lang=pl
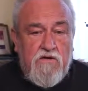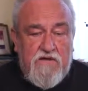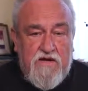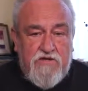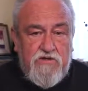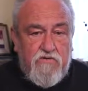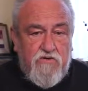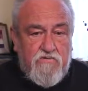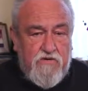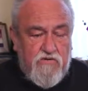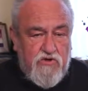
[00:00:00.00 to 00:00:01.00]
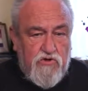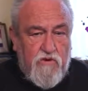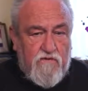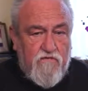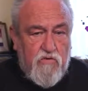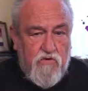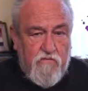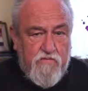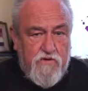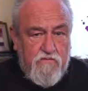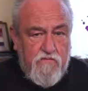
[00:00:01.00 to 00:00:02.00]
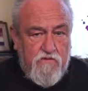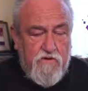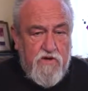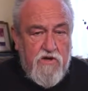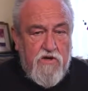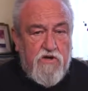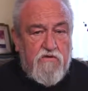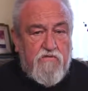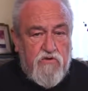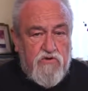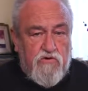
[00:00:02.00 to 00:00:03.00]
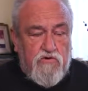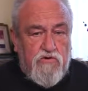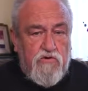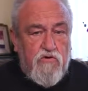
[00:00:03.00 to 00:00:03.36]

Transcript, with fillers: tak się rozpanoszyła w Europie, tworząc